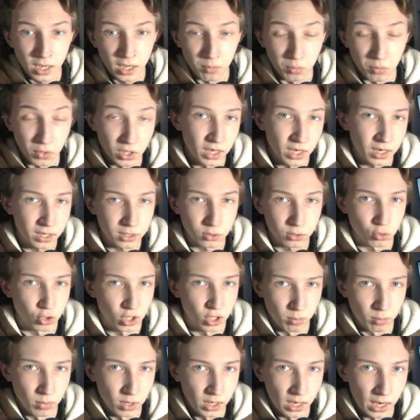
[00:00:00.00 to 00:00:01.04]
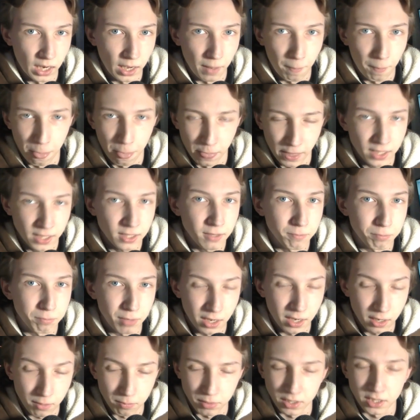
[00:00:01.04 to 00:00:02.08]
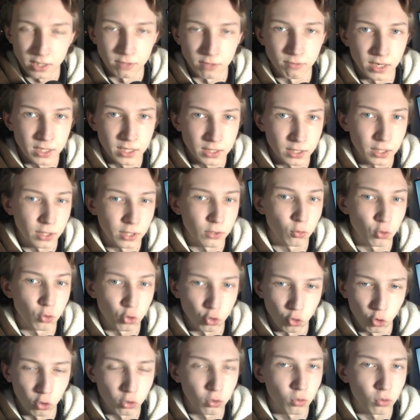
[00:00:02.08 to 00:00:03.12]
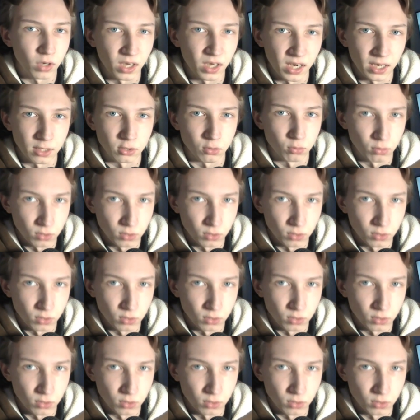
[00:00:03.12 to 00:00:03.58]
меня раз уже обыграли. Надо прерывать эту черную грязную